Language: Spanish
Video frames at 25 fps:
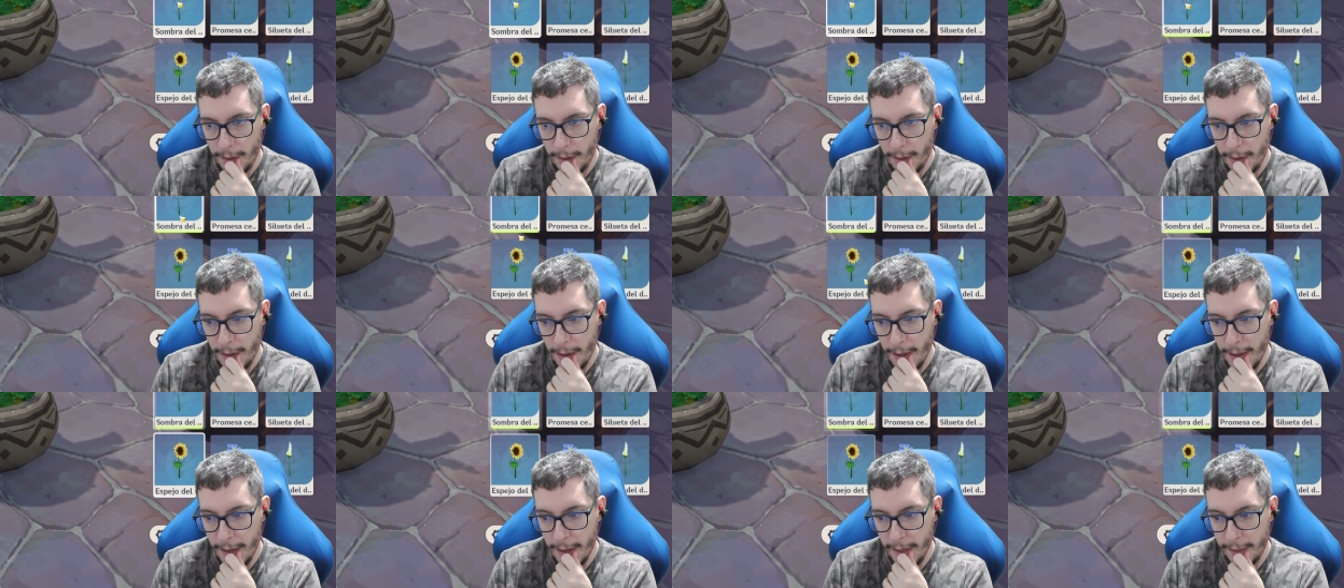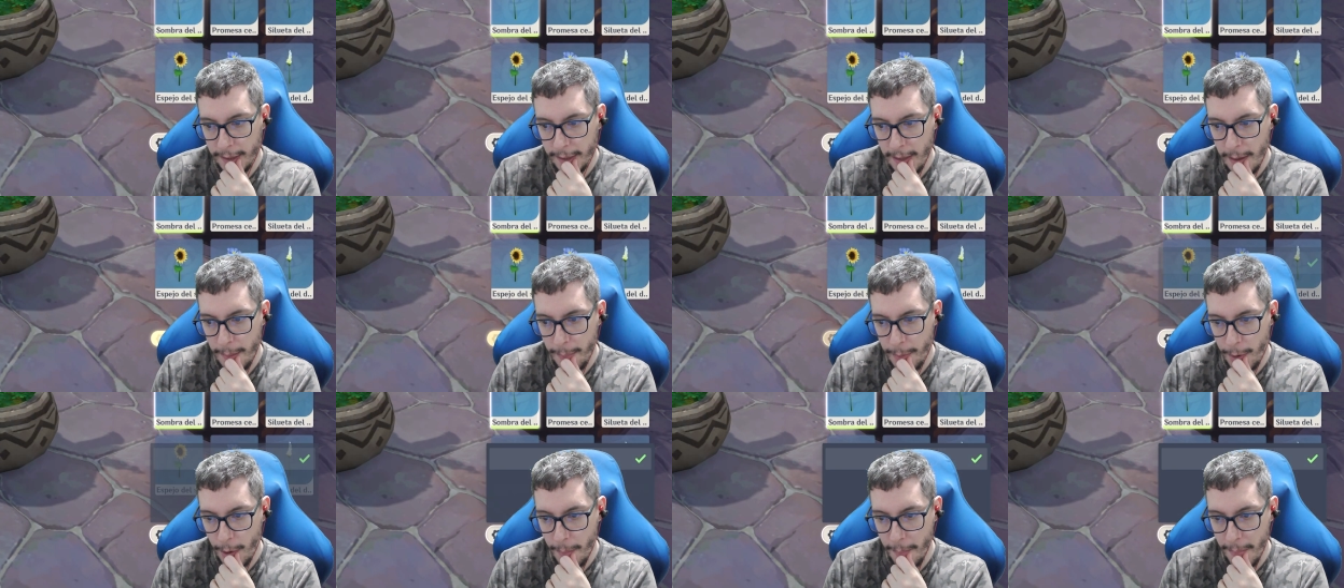Esta,
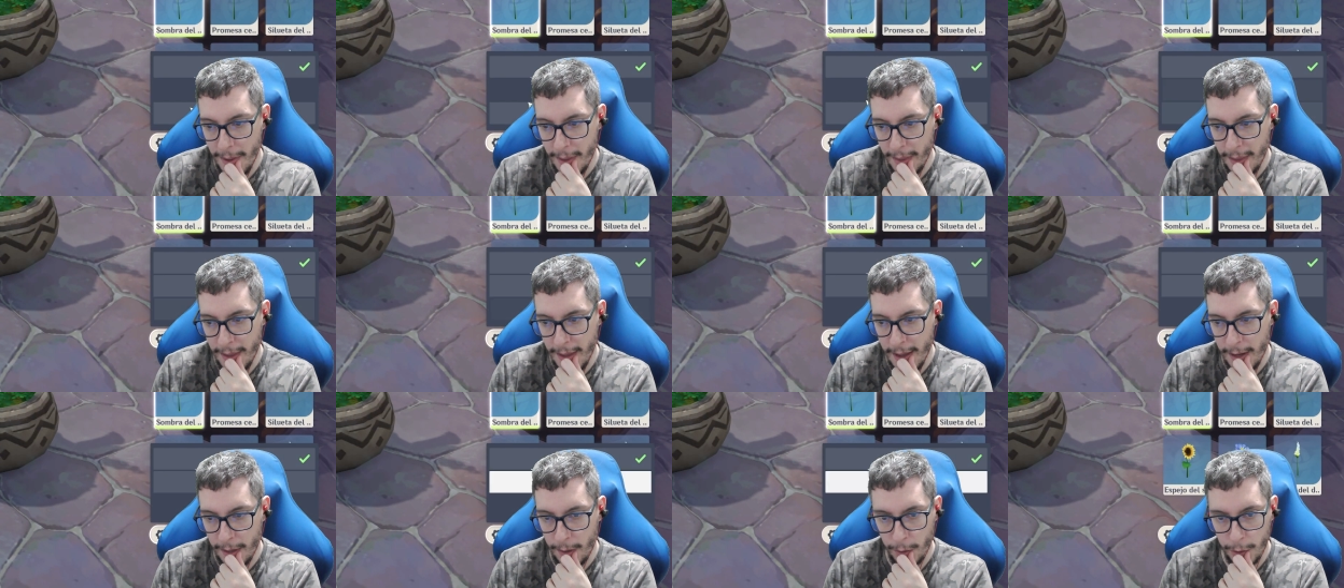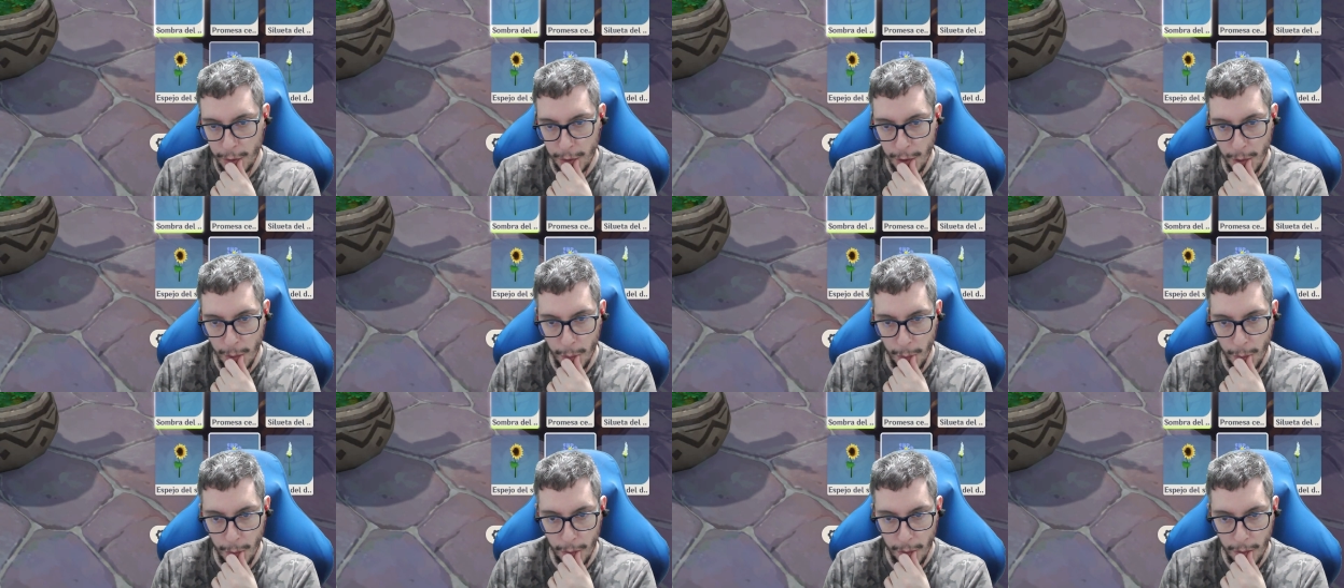pero en mediano,
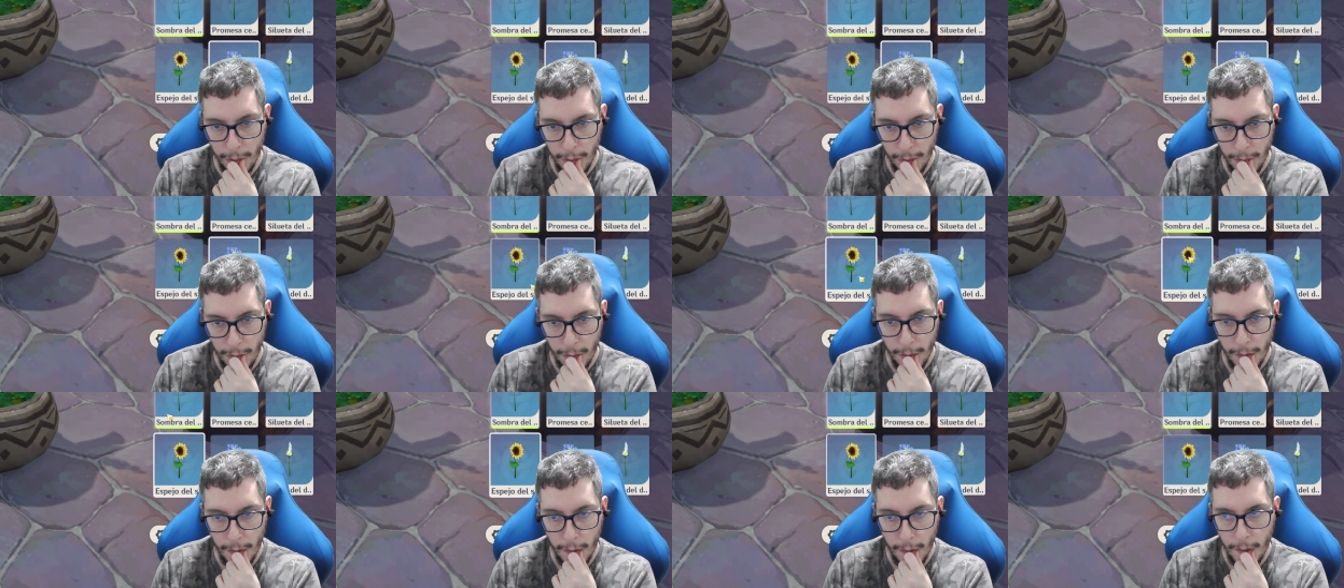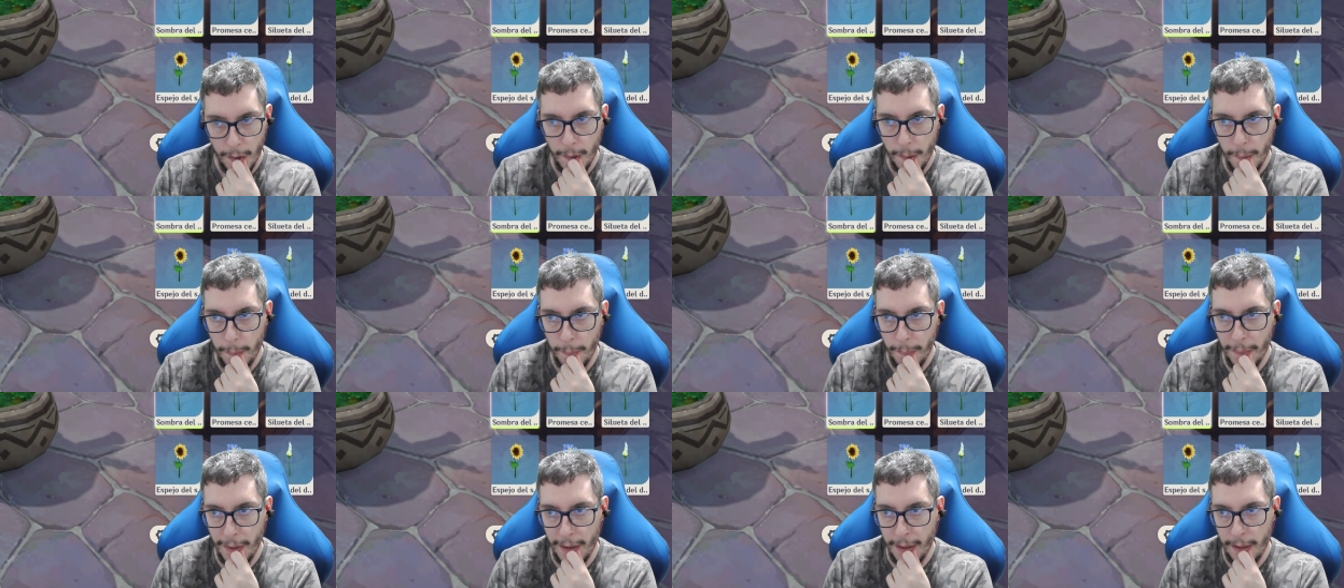seguro.
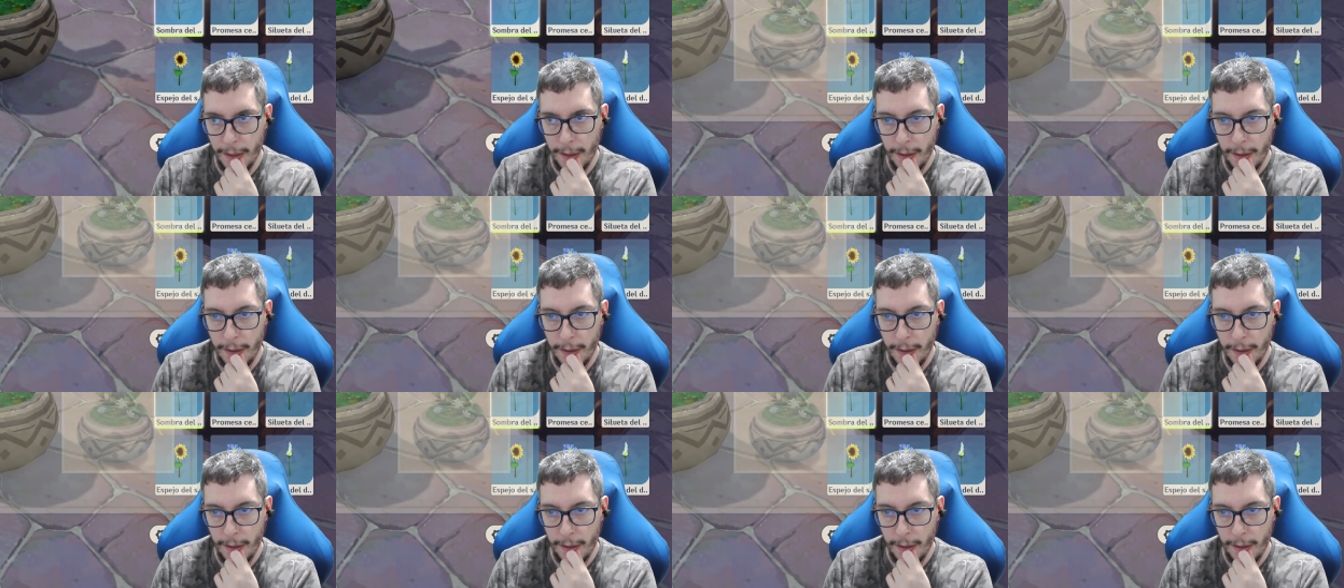Vale